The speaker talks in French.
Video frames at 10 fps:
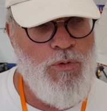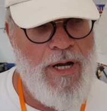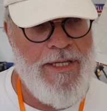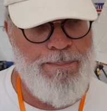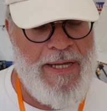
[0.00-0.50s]
où
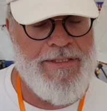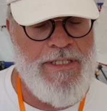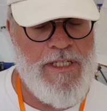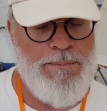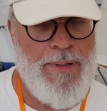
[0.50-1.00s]
là, ils
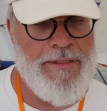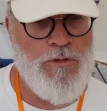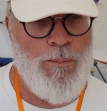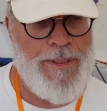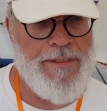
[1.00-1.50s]
participent à une
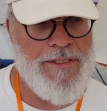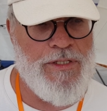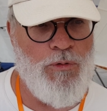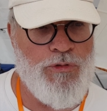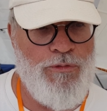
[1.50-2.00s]

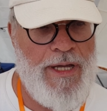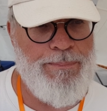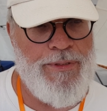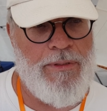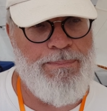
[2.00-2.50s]
compétition de
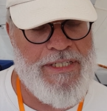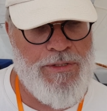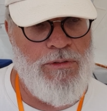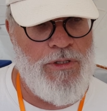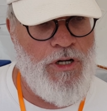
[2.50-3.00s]
vapeur,
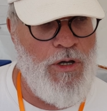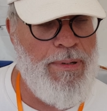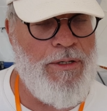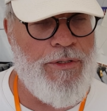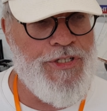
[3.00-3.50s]
parce que le
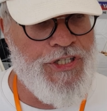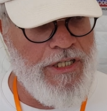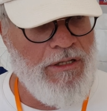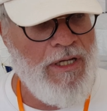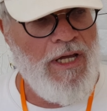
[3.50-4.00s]
club, à l'origine,